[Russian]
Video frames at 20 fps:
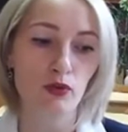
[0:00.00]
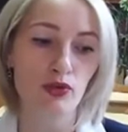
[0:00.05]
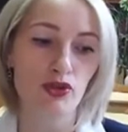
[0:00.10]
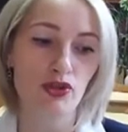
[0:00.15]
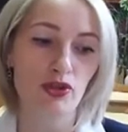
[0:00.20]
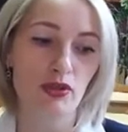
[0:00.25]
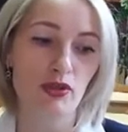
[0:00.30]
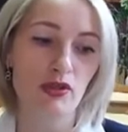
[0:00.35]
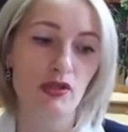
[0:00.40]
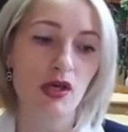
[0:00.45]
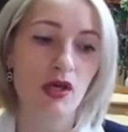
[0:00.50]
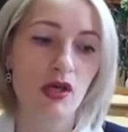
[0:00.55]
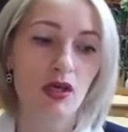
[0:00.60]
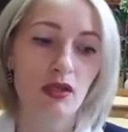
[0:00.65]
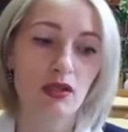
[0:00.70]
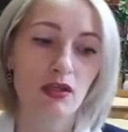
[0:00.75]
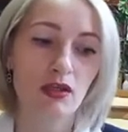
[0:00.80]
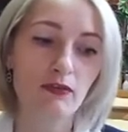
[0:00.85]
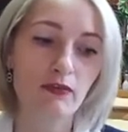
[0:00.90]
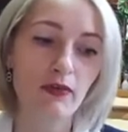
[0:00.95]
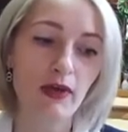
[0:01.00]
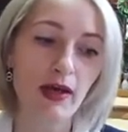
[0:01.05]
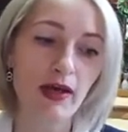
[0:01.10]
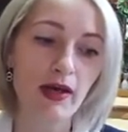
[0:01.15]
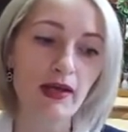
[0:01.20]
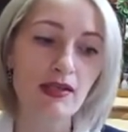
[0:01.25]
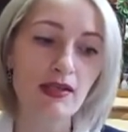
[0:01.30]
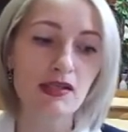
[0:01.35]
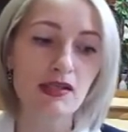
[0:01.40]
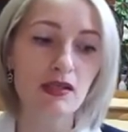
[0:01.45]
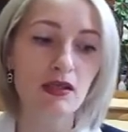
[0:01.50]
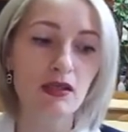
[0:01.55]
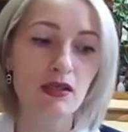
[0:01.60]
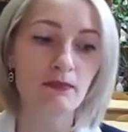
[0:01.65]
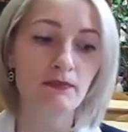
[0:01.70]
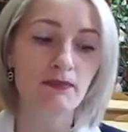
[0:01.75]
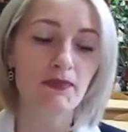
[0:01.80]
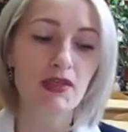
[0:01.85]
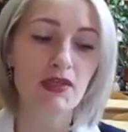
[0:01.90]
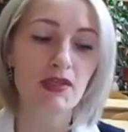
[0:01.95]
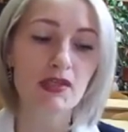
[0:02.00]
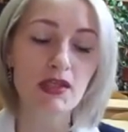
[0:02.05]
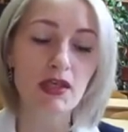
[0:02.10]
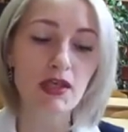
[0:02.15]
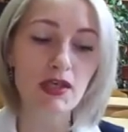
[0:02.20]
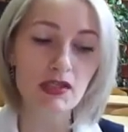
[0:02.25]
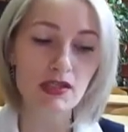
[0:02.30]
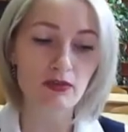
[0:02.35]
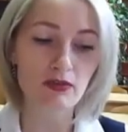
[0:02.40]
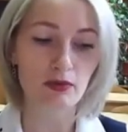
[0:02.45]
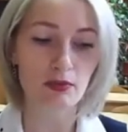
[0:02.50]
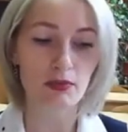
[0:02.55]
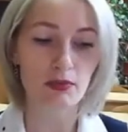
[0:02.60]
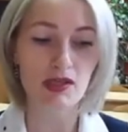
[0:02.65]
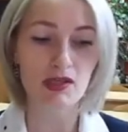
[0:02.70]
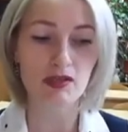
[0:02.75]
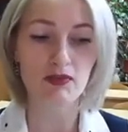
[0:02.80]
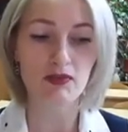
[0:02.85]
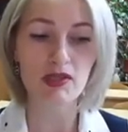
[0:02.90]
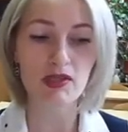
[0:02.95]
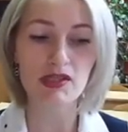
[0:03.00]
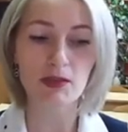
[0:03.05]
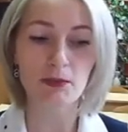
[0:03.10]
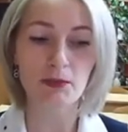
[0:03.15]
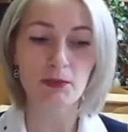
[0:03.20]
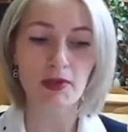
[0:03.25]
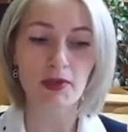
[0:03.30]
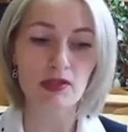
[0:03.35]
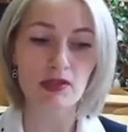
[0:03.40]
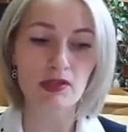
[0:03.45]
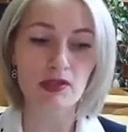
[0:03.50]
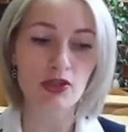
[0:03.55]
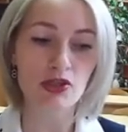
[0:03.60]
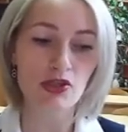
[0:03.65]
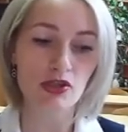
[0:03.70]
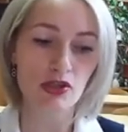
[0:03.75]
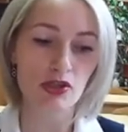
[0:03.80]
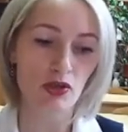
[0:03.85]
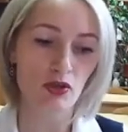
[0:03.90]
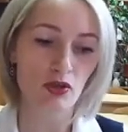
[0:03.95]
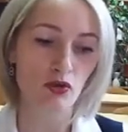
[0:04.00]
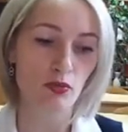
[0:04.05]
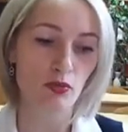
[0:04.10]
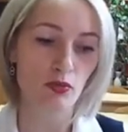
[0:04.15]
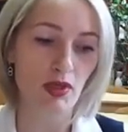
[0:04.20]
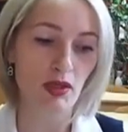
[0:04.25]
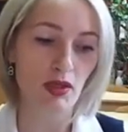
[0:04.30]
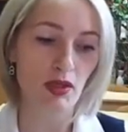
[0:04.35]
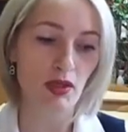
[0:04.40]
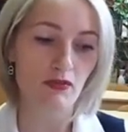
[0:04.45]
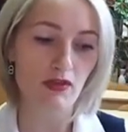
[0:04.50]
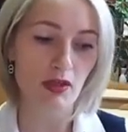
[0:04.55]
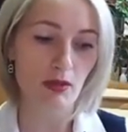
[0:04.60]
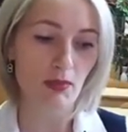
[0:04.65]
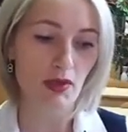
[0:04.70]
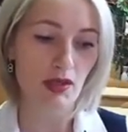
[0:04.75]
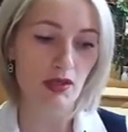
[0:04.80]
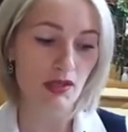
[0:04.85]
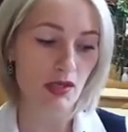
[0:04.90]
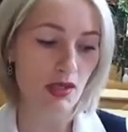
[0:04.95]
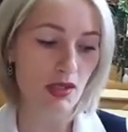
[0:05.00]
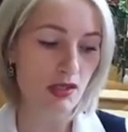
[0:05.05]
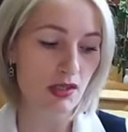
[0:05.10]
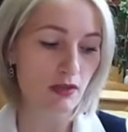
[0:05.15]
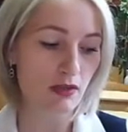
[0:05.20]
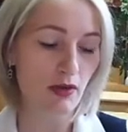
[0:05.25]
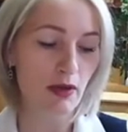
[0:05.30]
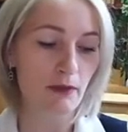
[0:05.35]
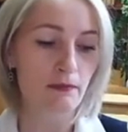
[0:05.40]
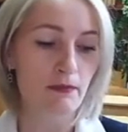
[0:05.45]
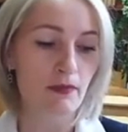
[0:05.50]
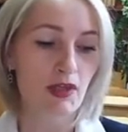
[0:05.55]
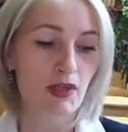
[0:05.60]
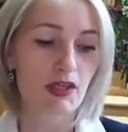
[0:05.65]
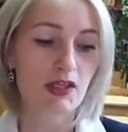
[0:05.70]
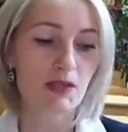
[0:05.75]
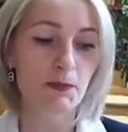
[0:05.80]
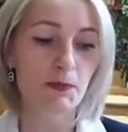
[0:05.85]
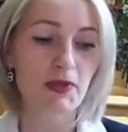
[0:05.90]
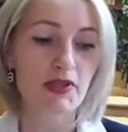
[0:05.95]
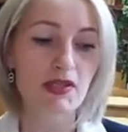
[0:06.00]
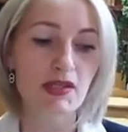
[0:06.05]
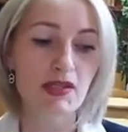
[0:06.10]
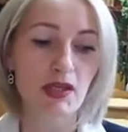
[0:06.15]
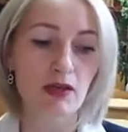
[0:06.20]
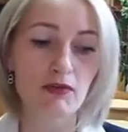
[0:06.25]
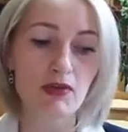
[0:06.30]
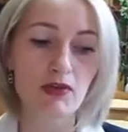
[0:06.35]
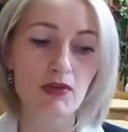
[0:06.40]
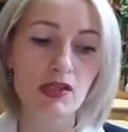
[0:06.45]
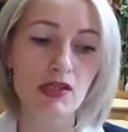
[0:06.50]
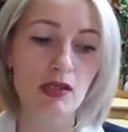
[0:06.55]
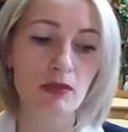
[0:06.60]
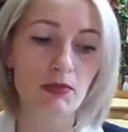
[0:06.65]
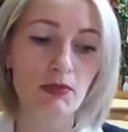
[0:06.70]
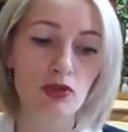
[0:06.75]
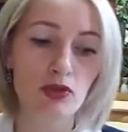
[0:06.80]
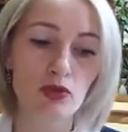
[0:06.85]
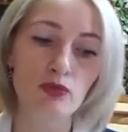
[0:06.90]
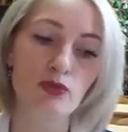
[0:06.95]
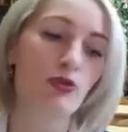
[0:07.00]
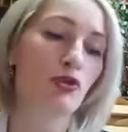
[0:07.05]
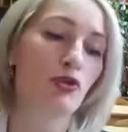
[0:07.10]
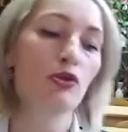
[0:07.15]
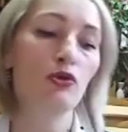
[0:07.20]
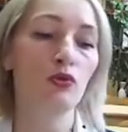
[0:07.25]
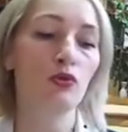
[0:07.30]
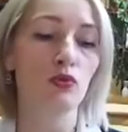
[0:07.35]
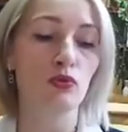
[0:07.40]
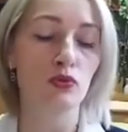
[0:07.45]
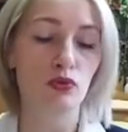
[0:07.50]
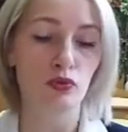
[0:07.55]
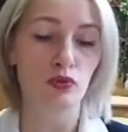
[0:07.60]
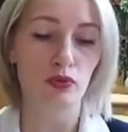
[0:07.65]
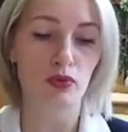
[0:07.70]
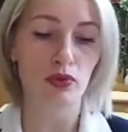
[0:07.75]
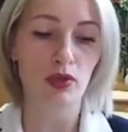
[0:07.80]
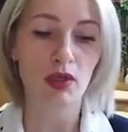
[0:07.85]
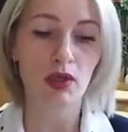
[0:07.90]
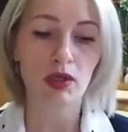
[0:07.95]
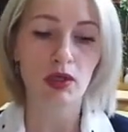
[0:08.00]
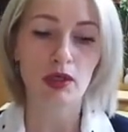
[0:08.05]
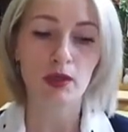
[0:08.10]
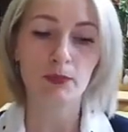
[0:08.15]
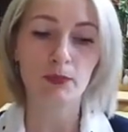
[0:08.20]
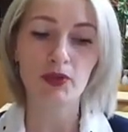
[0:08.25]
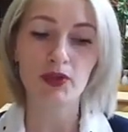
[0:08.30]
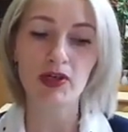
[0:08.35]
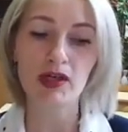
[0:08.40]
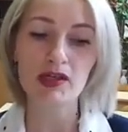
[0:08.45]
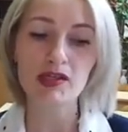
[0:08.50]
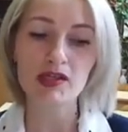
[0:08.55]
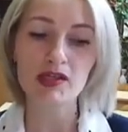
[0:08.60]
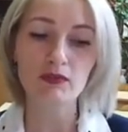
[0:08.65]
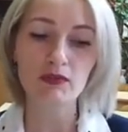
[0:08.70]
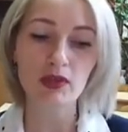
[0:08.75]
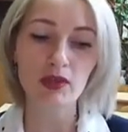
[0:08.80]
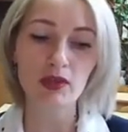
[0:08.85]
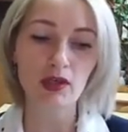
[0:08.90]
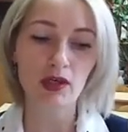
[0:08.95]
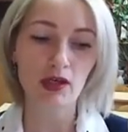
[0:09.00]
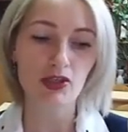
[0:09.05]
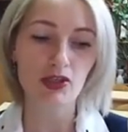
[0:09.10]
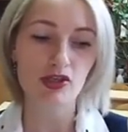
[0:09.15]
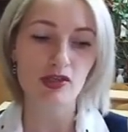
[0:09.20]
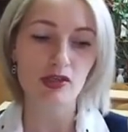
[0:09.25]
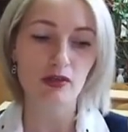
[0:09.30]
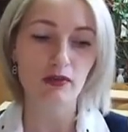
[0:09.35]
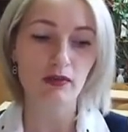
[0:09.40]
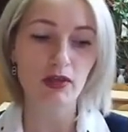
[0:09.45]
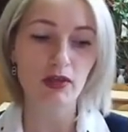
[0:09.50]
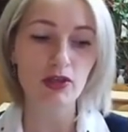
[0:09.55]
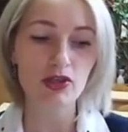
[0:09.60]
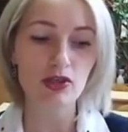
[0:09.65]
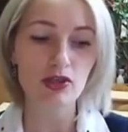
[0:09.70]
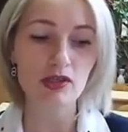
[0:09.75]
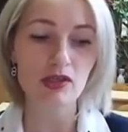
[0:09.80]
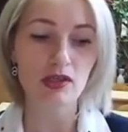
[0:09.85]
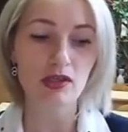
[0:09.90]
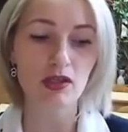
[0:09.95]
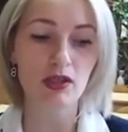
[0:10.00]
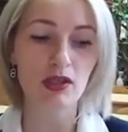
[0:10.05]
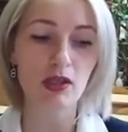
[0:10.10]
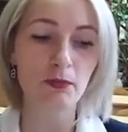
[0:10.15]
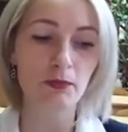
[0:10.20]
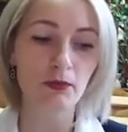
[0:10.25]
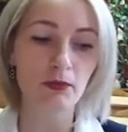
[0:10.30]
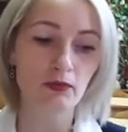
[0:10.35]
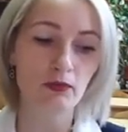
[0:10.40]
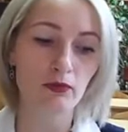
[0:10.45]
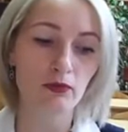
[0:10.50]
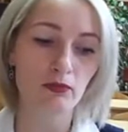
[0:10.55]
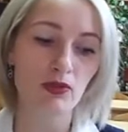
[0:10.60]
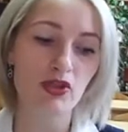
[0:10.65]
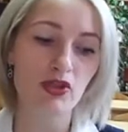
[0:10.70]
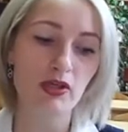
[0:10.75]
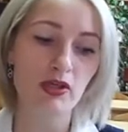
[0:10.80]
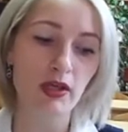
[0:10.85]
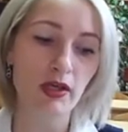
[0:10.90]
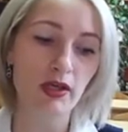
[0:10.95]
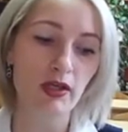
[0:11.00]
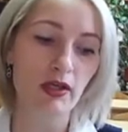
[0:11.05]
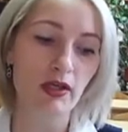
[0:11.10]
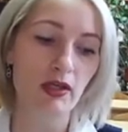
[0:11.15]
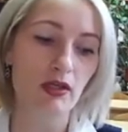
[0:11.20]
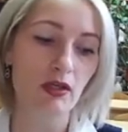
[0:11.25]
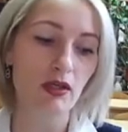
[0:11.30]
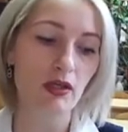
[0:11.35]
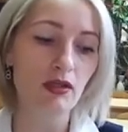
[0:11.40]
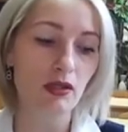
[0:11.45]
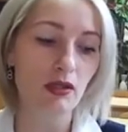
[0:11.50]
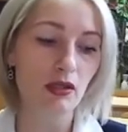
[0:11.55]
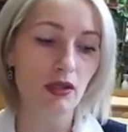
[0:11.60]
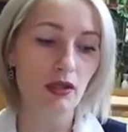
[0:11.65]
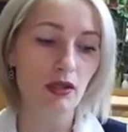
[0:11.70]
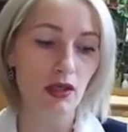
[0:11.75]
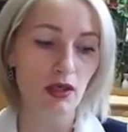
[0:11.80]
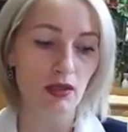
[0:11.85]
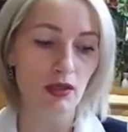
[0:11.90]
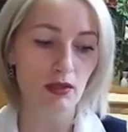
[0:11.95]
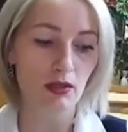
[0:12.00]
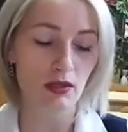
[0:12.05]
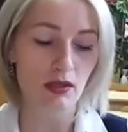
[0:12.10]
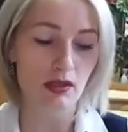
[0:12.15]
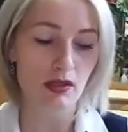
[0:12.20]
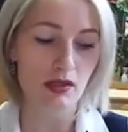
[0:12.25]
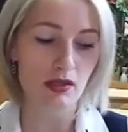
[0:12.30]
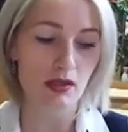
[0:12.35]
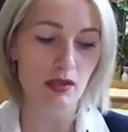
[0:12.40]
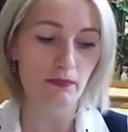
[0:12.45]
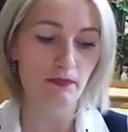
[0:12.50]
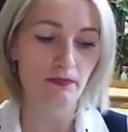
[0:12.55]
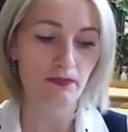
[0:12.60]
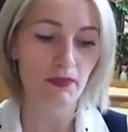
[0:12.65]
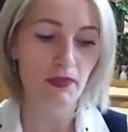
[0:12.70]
очередь, является средством развития практических умений взаимодействия с представителями других культур, коммуникативных качеств личности, гибкого мышления и толерантности.